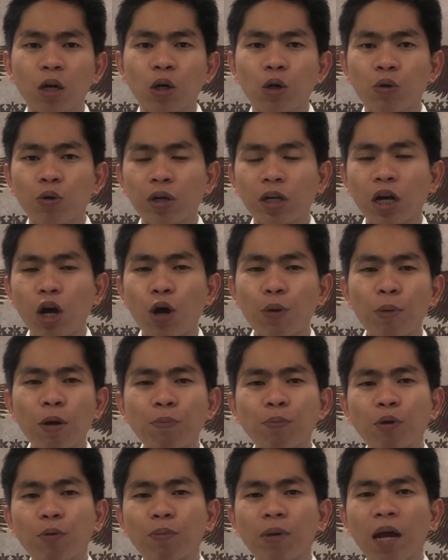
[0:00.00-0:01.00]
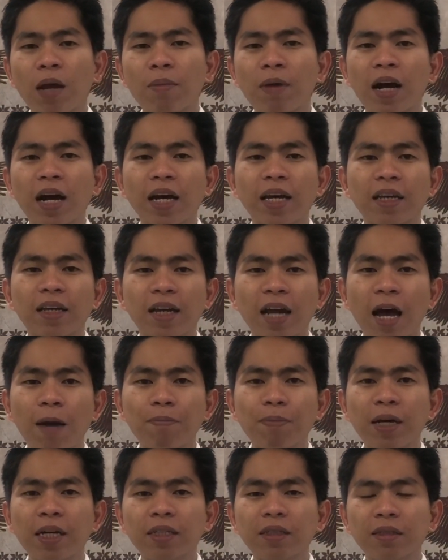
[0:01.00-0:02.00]
Kung ikaw ay may problema,
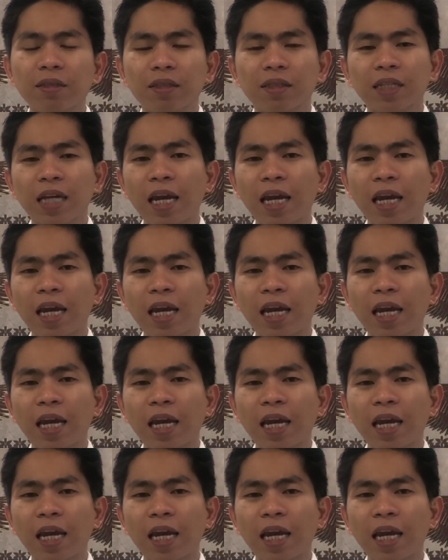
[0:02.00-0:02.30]
kahirapan,